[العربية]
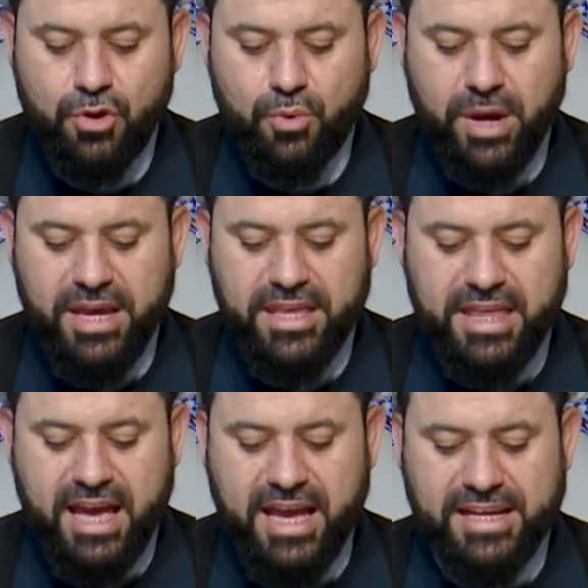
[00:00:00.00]

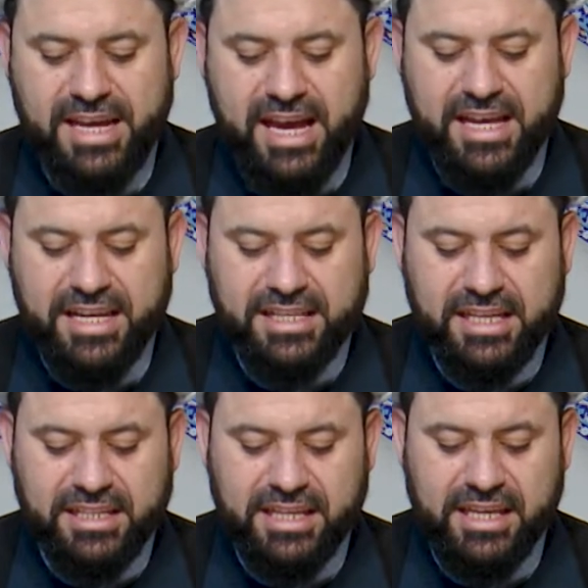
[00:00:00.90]
وإذا كان
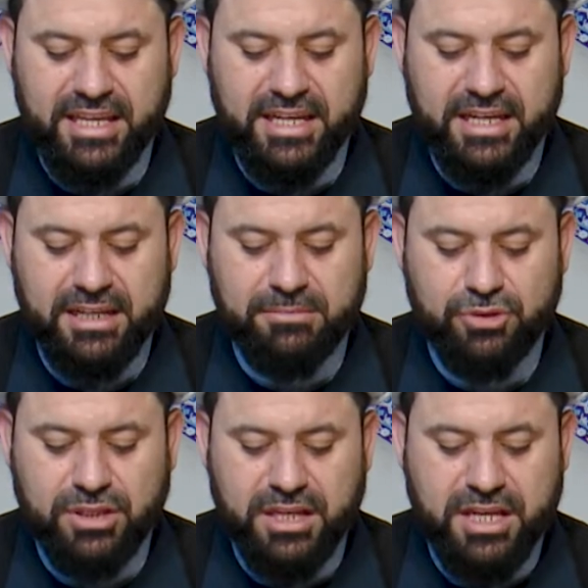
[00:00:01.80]
تطهير
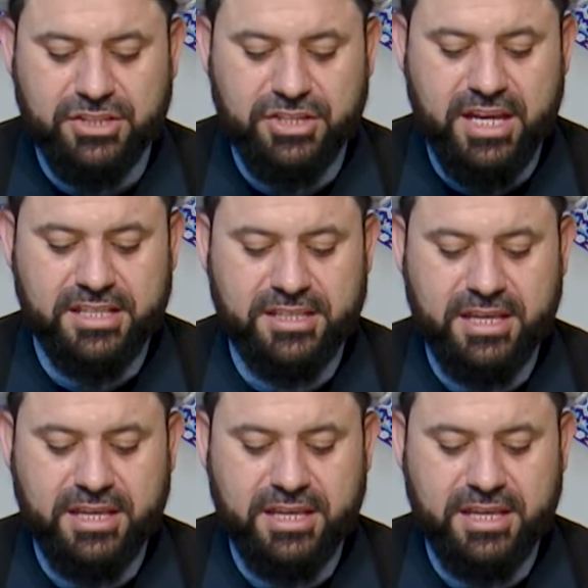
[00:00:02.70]
المتنجس